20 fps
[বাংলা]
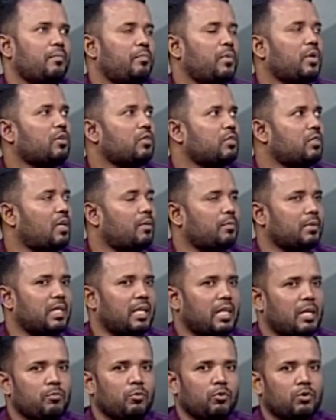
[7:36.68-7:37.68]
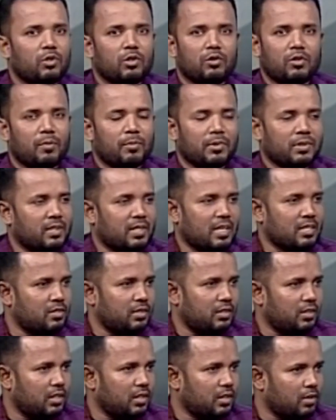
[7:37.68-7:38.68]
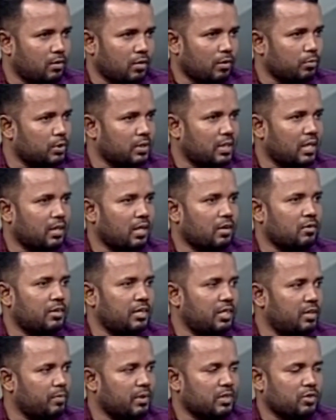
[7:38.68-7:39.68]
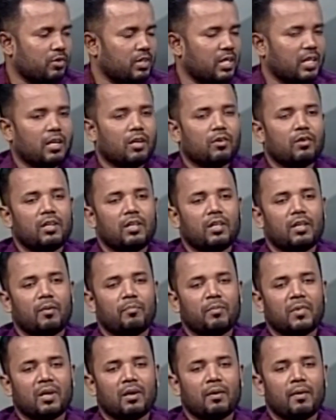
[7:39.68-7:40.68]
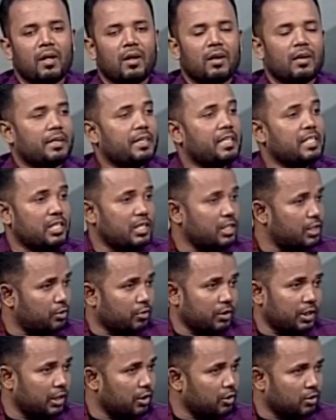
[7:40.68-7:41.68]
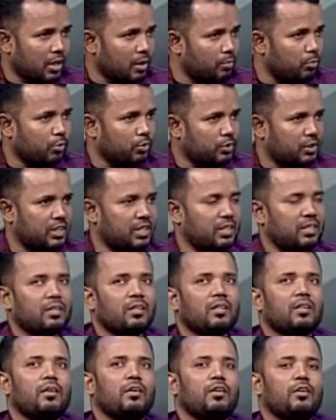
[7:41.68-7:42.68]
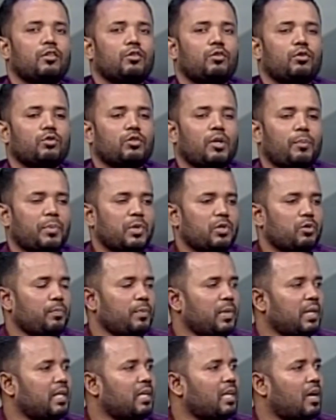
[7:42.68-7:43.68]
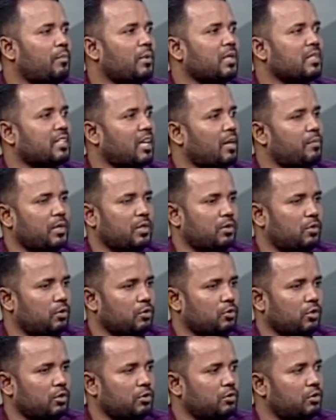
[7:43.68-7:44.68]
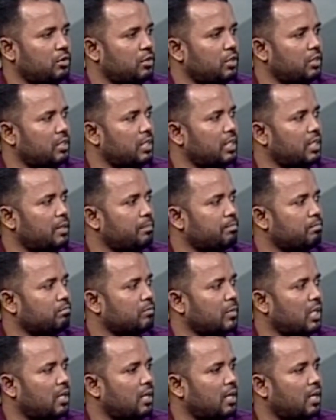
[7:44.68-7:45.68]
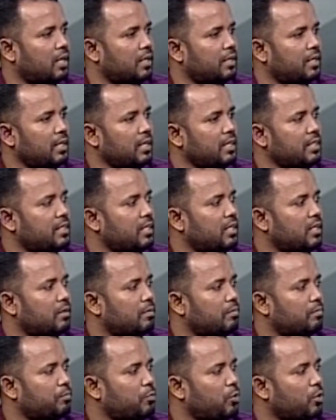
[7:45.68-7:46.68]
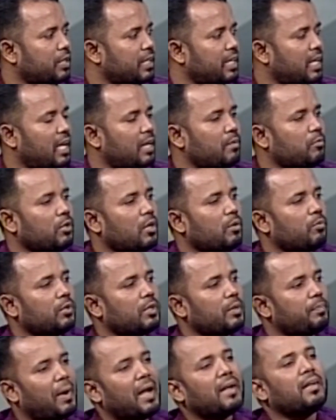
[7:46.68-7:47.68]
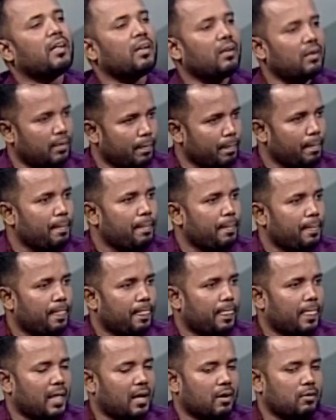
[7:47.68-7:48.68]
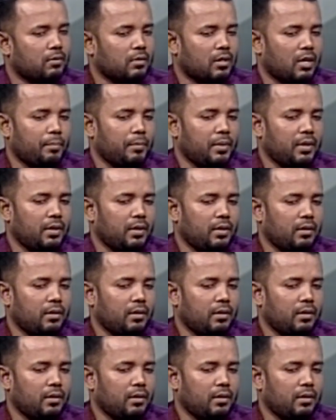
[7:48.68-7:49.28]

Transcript: বিকজ আমাদের এই মুহূর্তে তো আমাদের রাজনৈতিক অবস্থার কারণে নির্বাচনের কারণে আমরা ডিসিশনহীনতায় ভুগছি তো সব কিছু মিলে আমার ছাবিক্ষ চলচ্চিত্রটি রিলিজের প্রক্রিয়ায় মোটামুটি ফাইনাল আচ্ছা। এখন আমি